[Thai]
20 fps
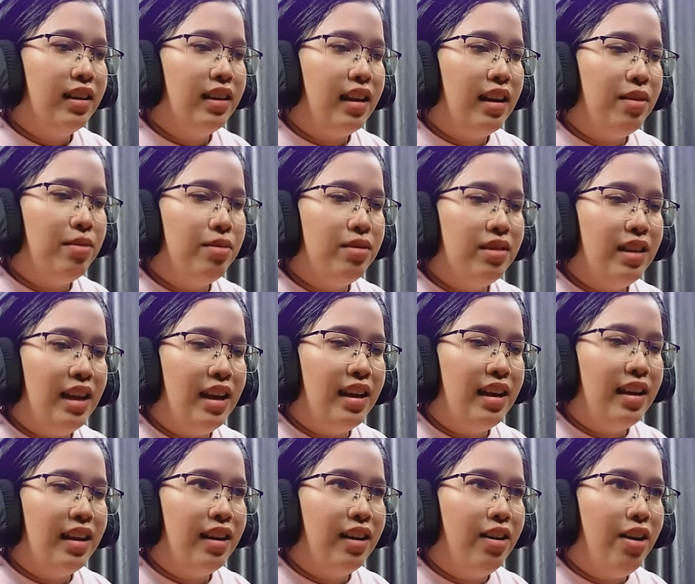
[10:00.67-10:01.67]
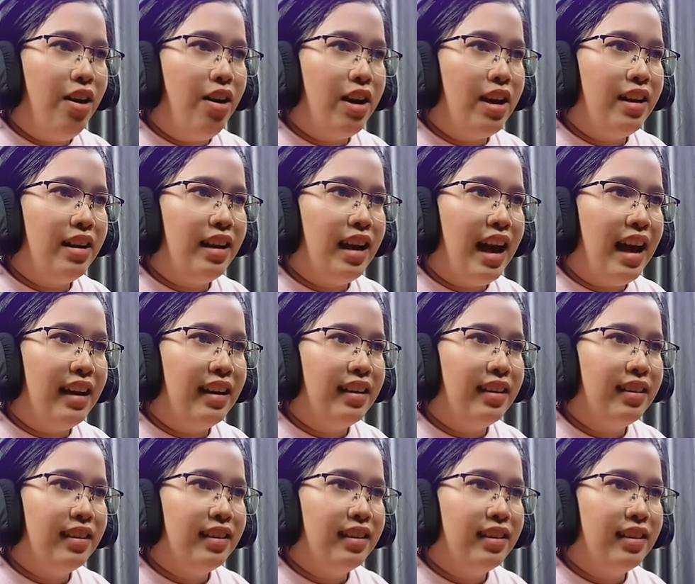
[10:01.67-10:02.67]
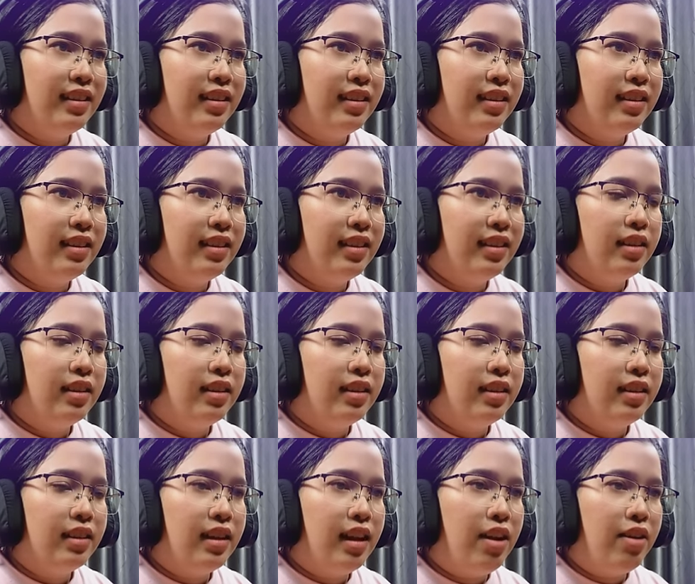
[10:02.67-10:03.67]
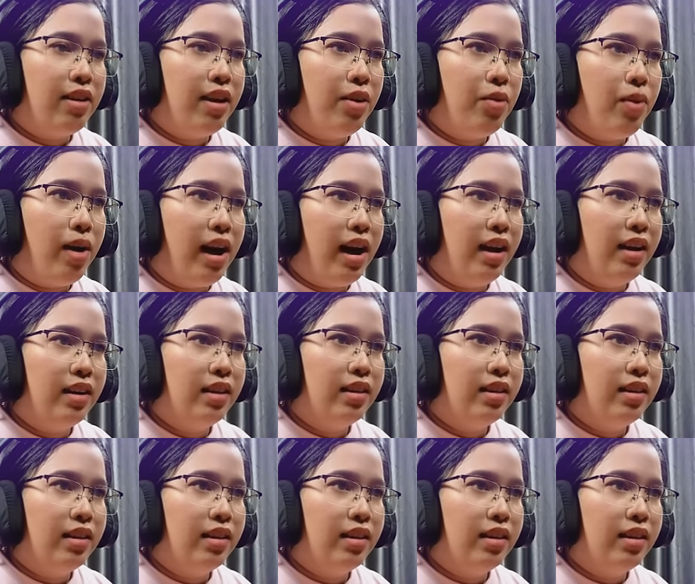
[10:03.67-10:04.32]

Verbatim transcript: ไหนดูสิโลกอีกหนึ่งอันถ้าเราคลิกขวา